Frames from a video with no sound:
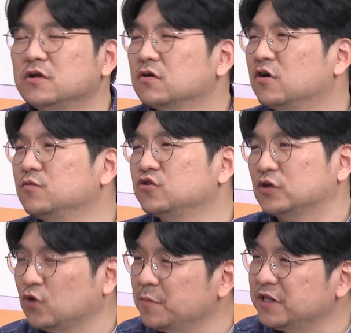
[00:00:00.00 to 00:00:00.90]
거의 뭐
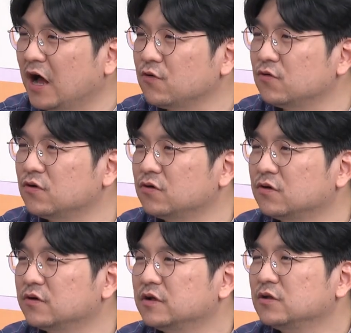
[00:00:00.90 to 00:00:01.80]
죄송합니다 아.
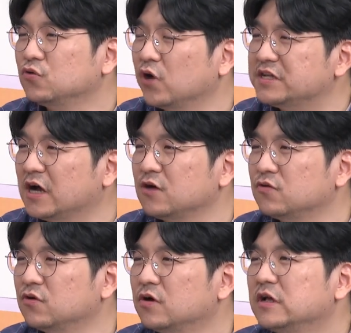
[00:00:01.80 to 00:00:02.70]
하고 도계자 하고
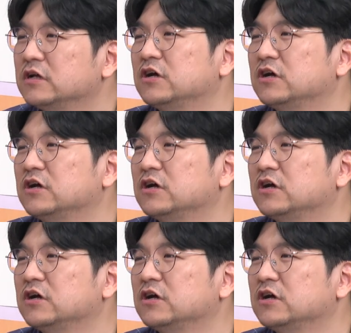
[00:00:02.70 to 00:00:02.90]
네.